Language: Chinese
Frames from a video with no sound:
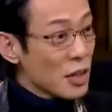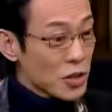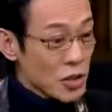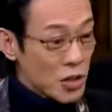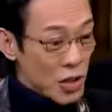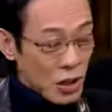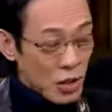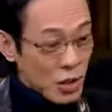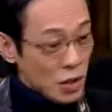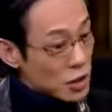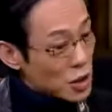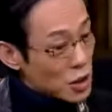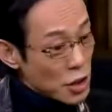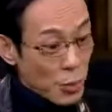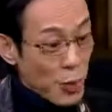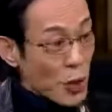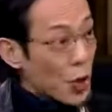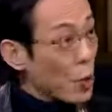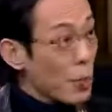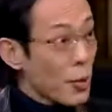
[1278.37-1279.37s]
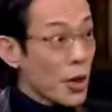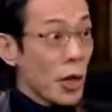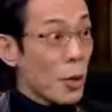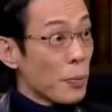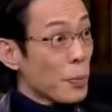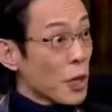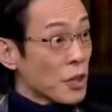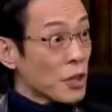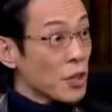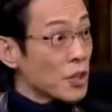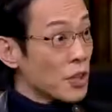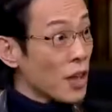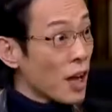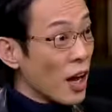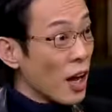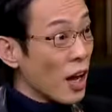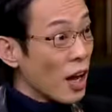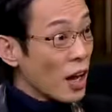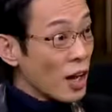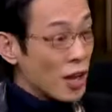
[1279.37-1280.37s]
呃，这日本流氓也报警
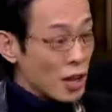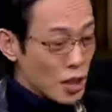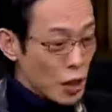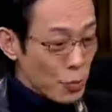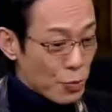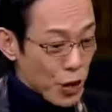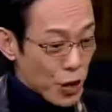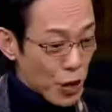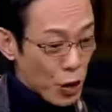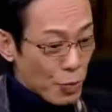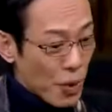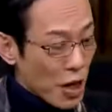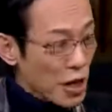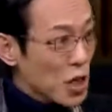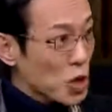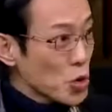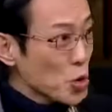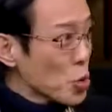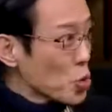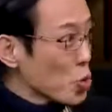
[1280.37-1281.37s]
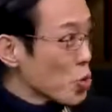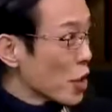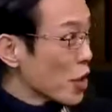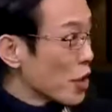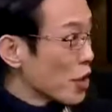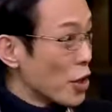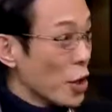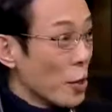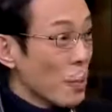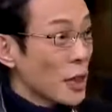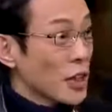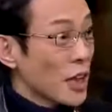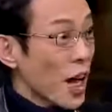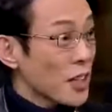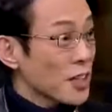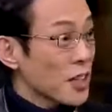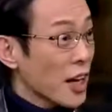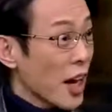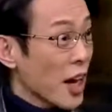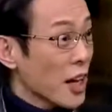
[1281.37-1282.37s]
的，日本流氓跟中国人流氓
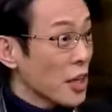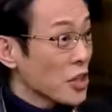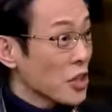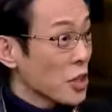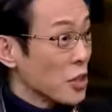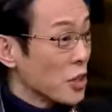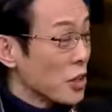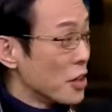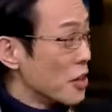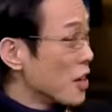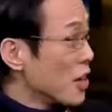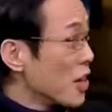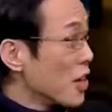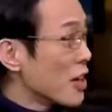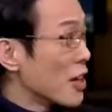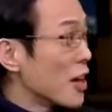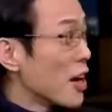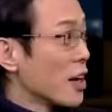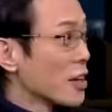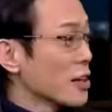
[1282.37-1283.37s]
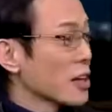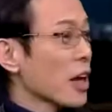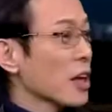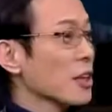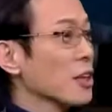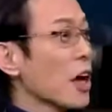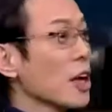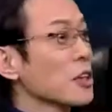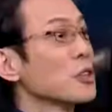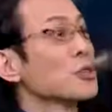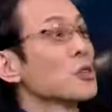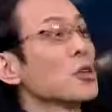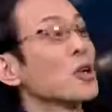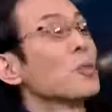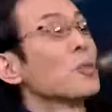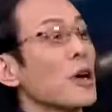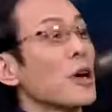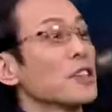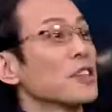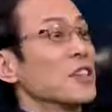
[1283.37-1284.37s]
打起来的时候，啊，他他就觉
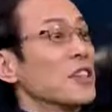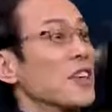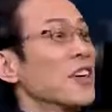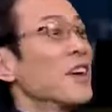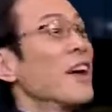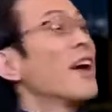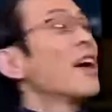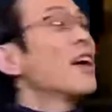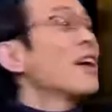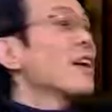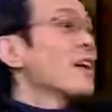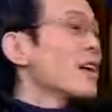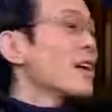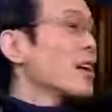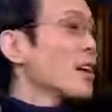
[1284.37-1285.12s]
得报警，哎，